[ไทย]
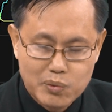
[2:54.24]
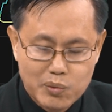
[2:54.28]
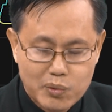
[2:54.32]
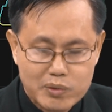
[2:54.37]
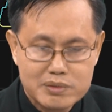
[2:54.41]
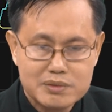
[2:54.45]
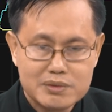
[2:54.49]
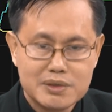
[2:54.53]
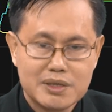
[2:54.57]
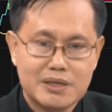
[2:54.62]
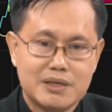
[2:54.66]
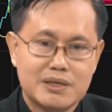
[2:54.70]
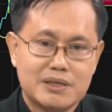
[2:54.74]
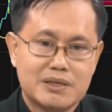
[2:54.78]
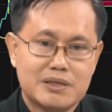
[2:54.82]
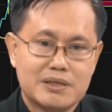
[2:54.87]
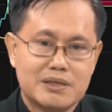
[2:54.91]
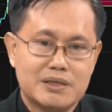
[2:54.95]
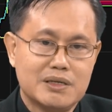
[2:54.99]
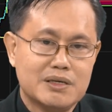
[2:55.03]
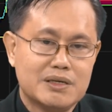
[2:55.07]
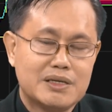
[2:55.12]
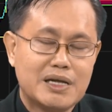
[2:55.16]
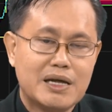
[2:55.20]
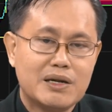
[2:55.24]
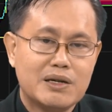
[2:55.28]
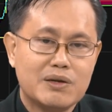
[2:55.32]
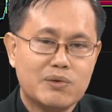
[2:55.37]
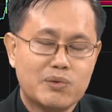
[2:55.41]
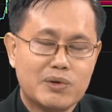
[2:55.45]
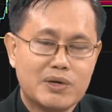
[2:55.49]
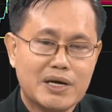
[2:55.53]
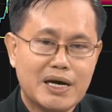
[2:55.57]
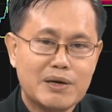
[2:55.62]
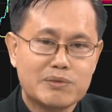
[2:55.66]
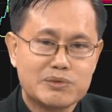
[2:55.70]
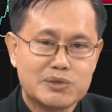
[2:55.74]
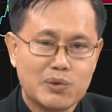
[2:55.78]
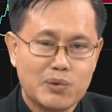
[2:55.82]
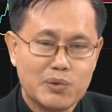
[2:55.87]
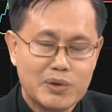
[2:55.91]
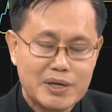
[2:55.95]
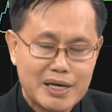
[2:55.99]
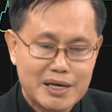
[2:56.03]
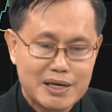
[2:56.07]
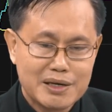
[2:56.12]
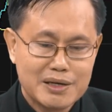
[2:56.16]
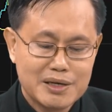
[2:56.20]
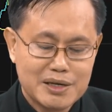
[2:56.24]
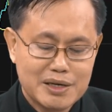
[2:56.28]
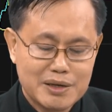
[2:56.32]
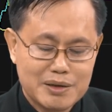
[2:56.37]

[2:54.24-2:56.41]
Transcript: 1560หรือถ้าหลุด1560เนี่ย